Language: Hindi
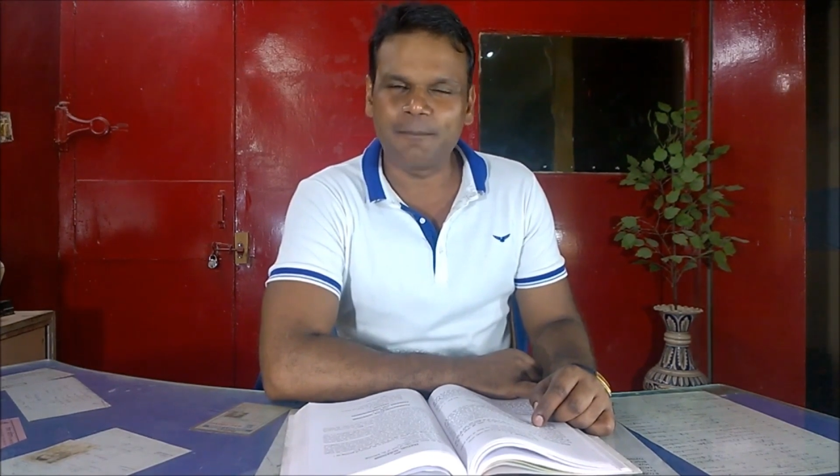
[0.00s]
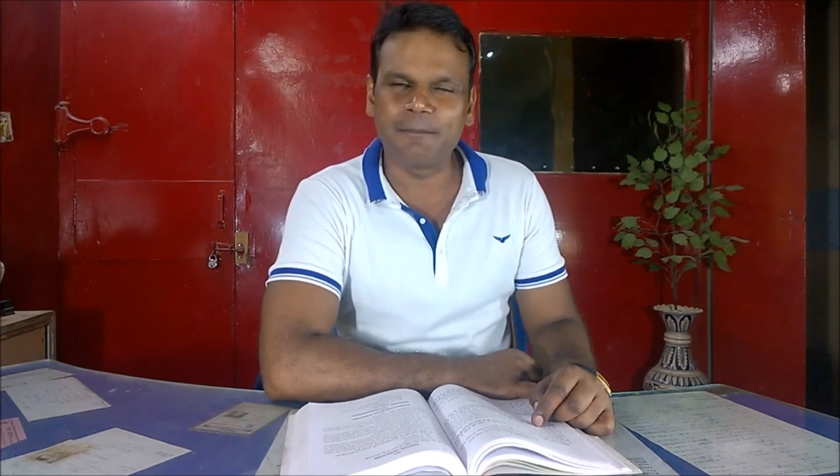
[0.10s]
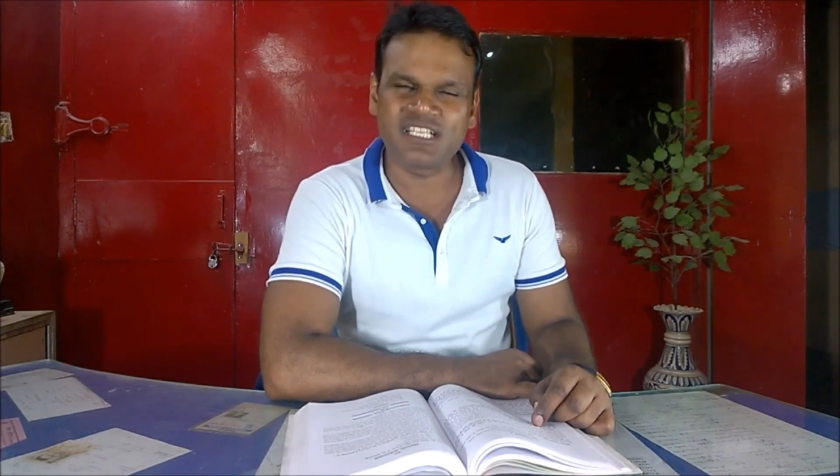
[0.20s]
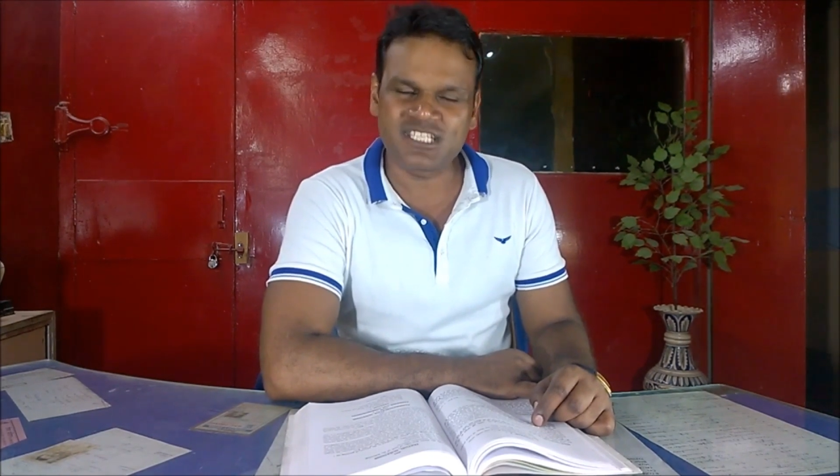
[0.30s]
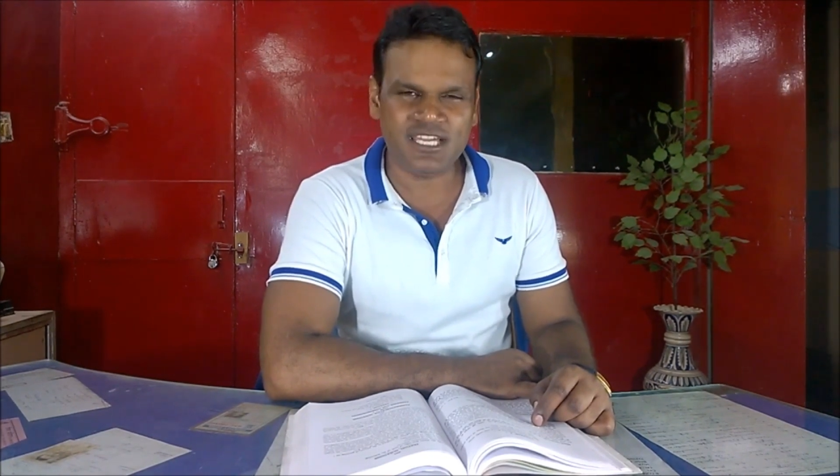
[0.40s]

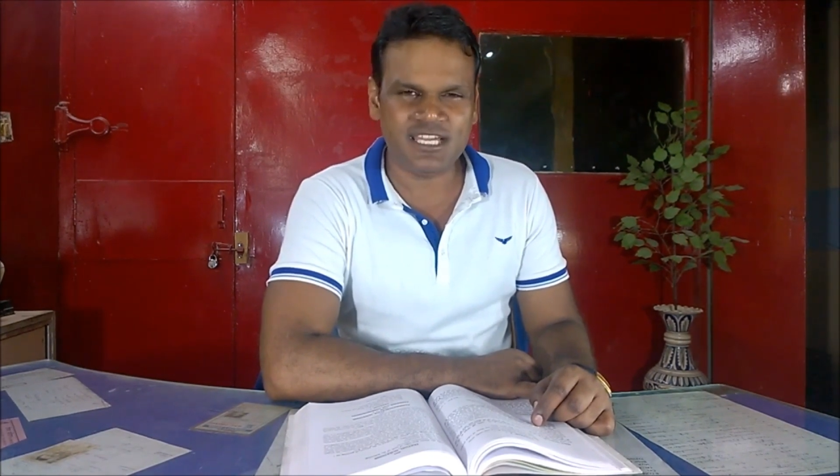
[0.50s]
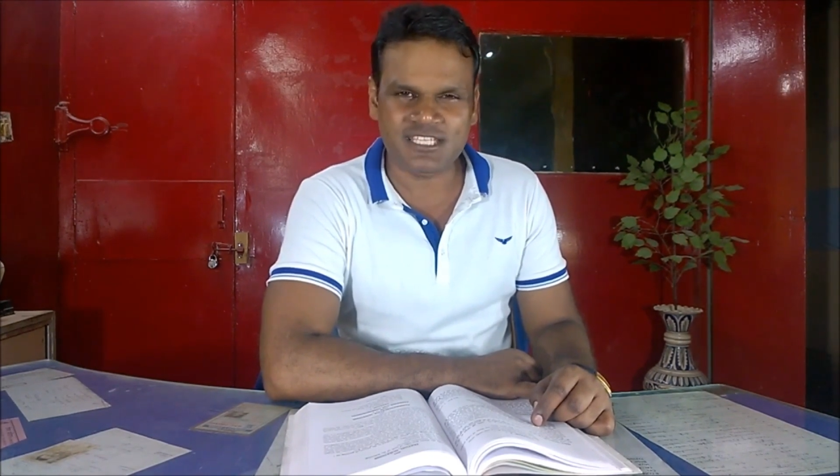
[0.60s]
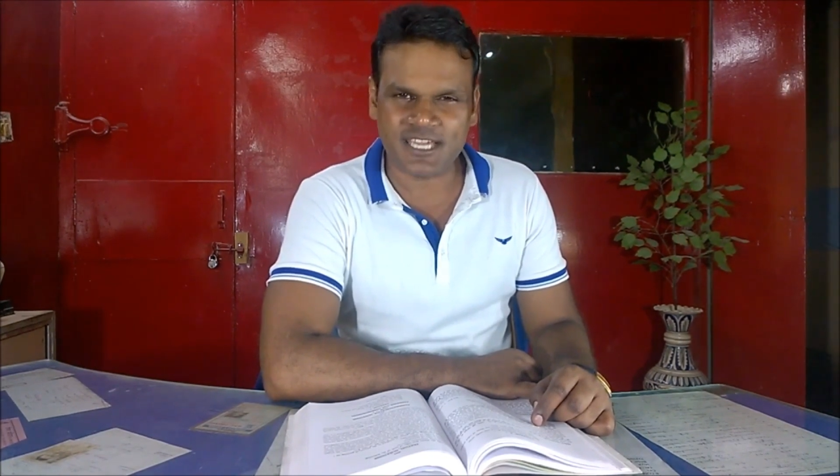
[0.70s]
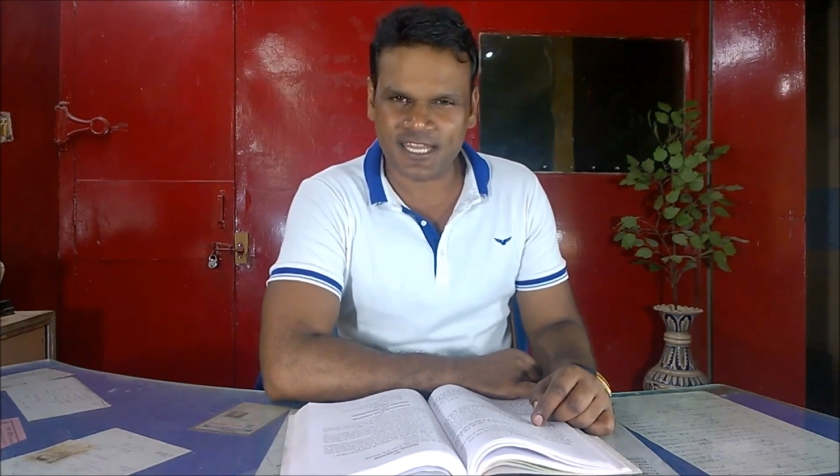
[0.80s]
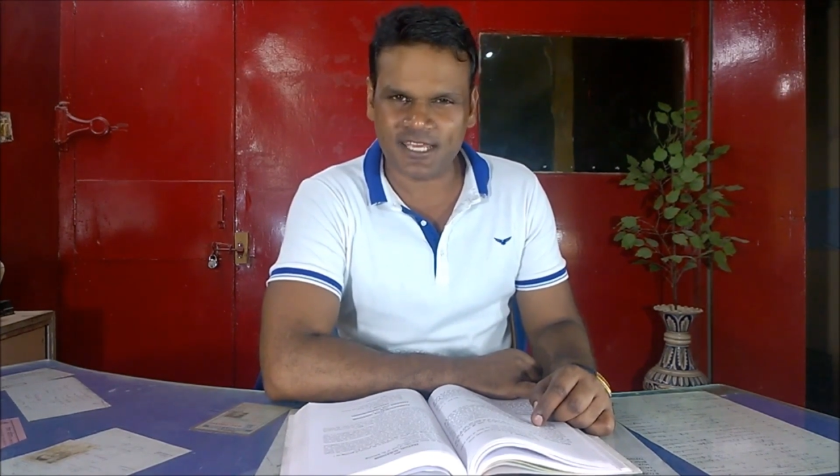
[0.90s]
एक बच्चे के
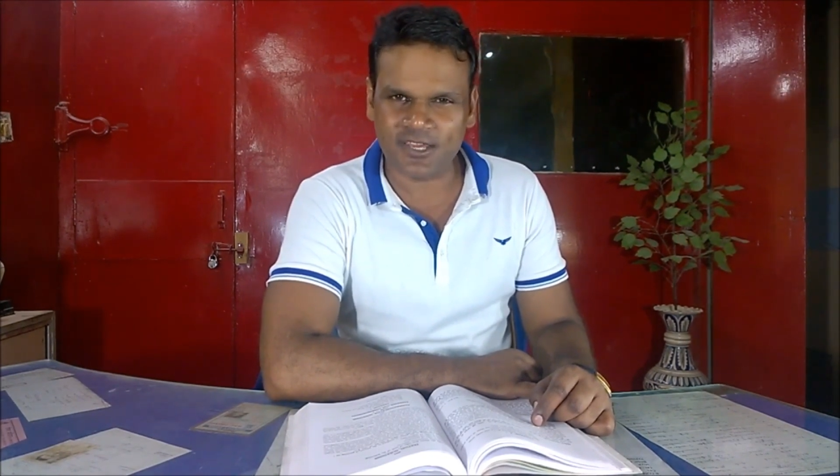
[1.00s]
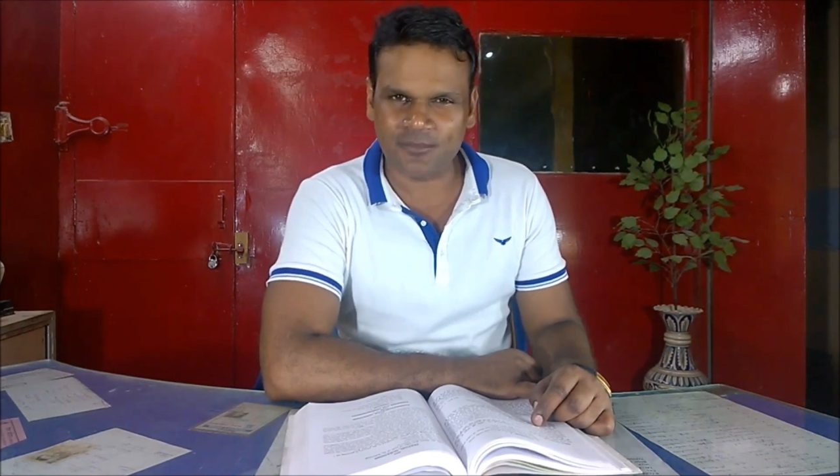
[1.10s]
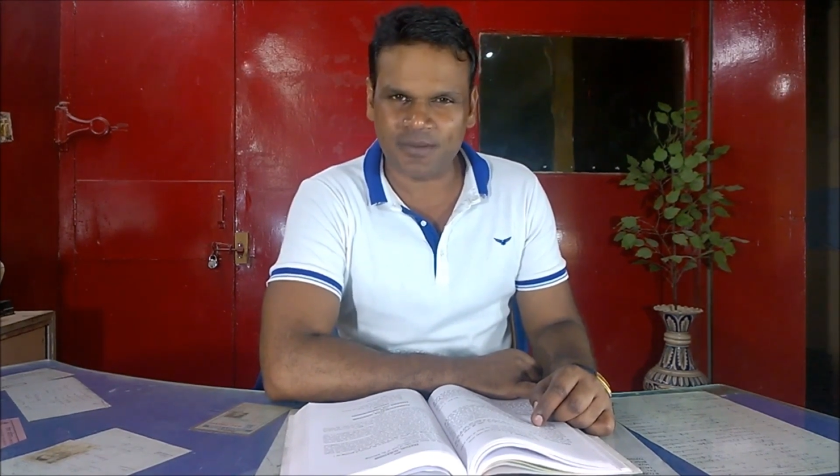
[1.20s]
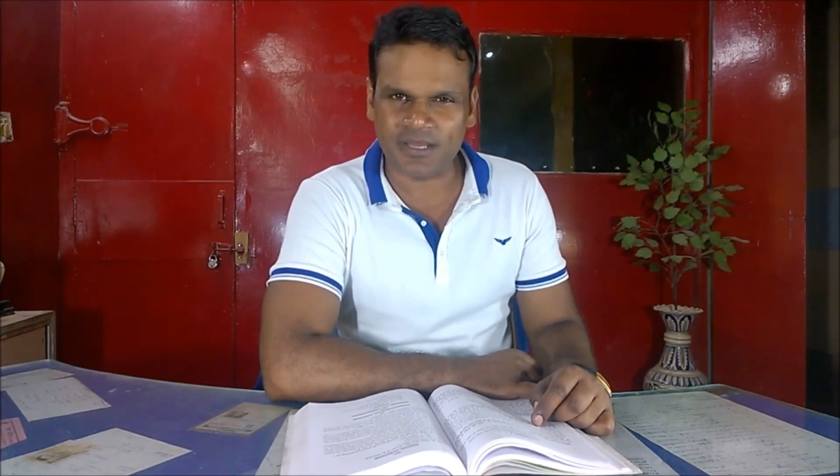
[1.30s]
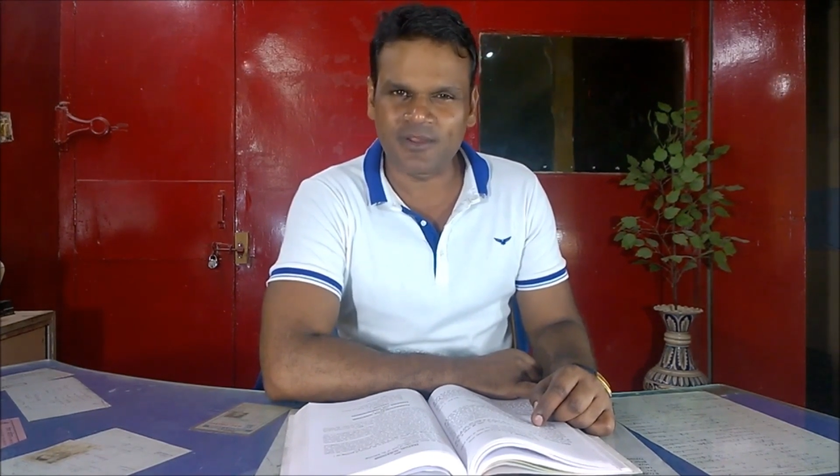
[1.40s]
चेहरे
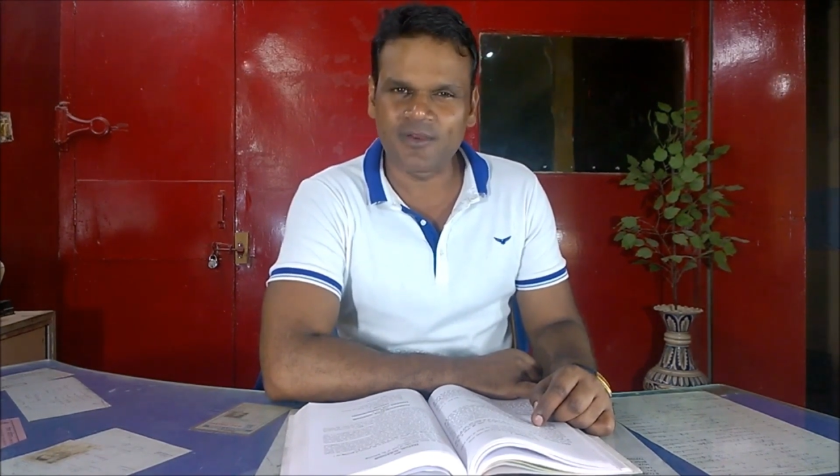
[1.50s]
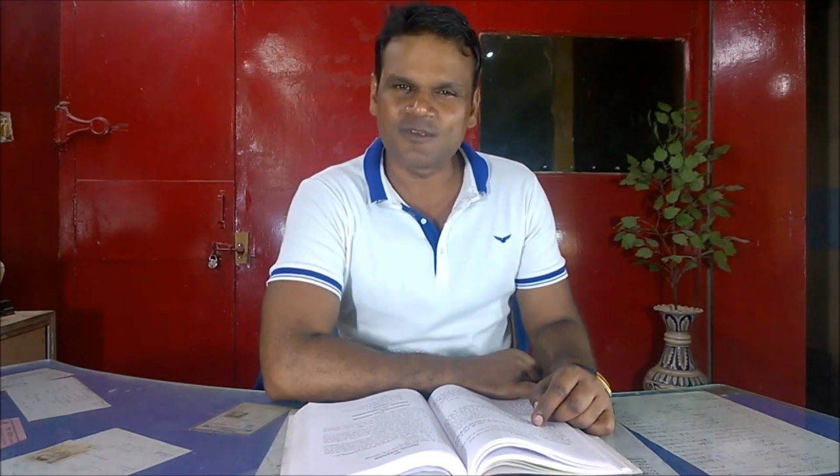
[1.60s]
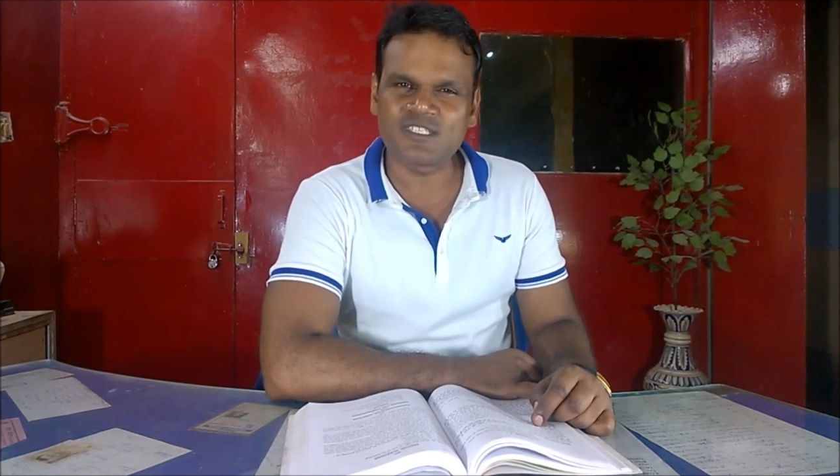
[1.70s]
के ऊपर